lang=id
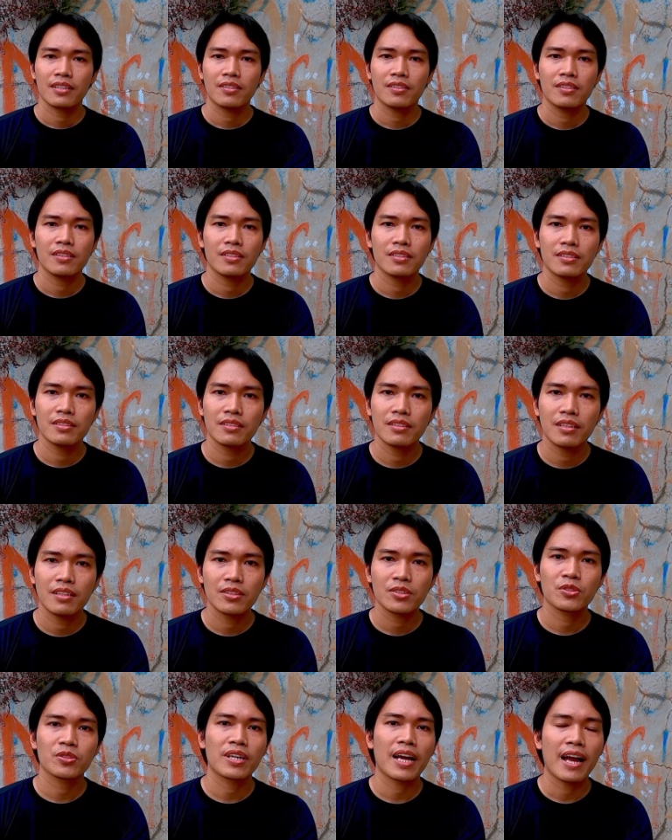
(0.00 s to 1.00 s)
kok
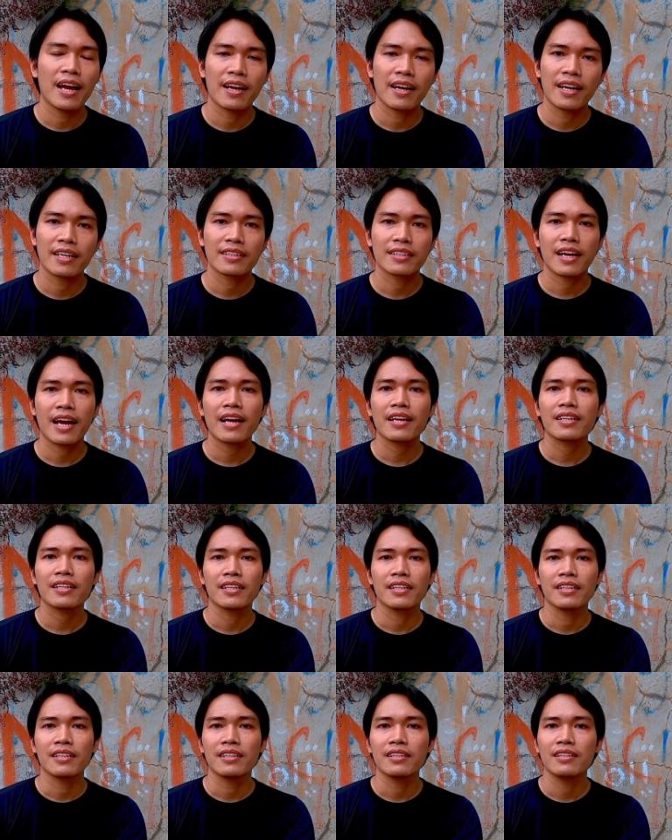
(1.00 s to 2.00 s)
suka angkat
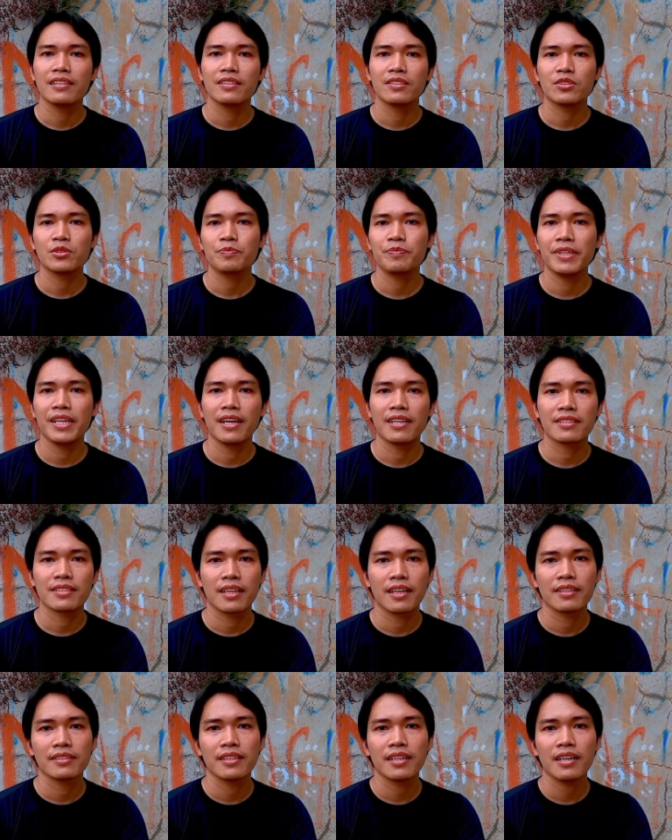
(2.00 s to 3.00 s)
kaki itu
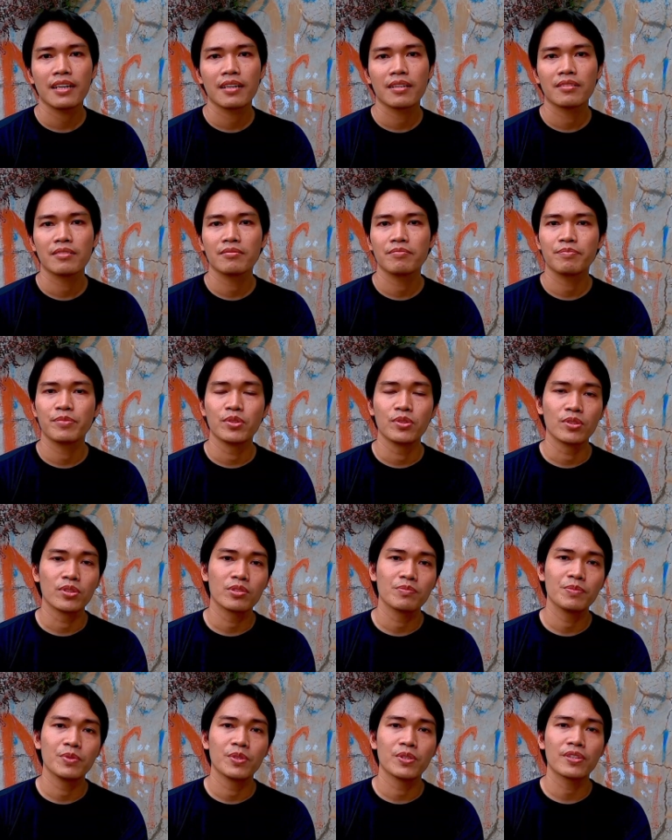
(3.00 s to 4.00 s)
biasanya
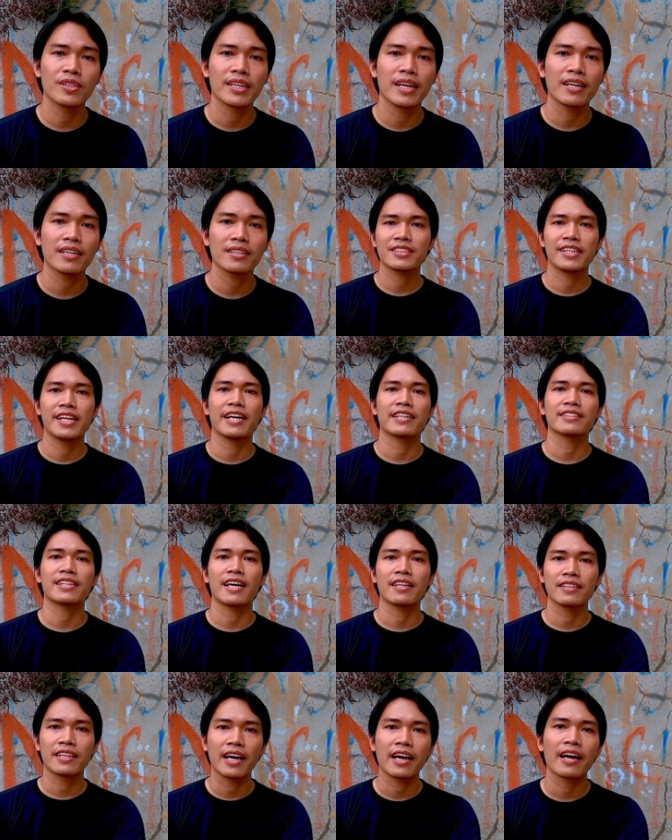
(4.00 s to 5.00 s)
burung-burung yang sedang
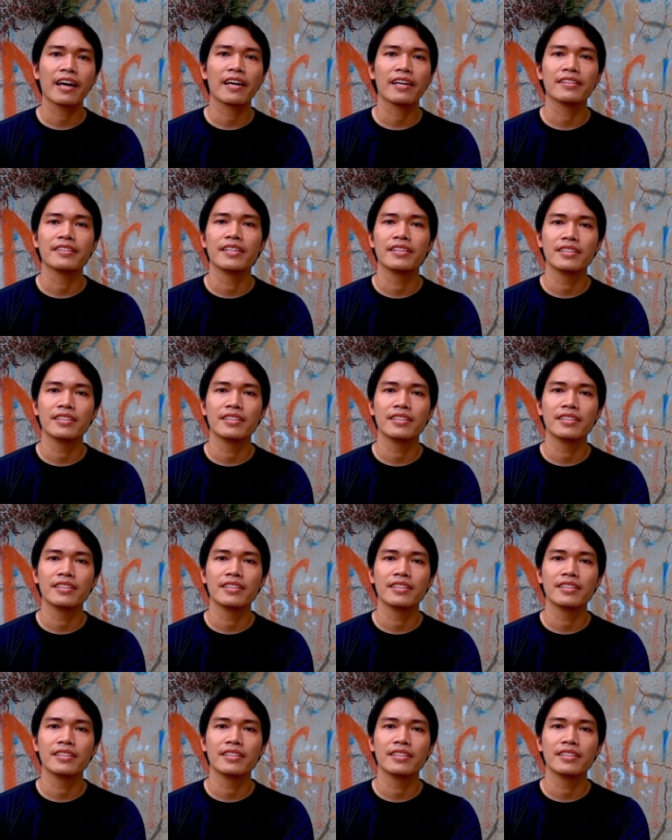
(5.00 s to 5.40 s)
santai.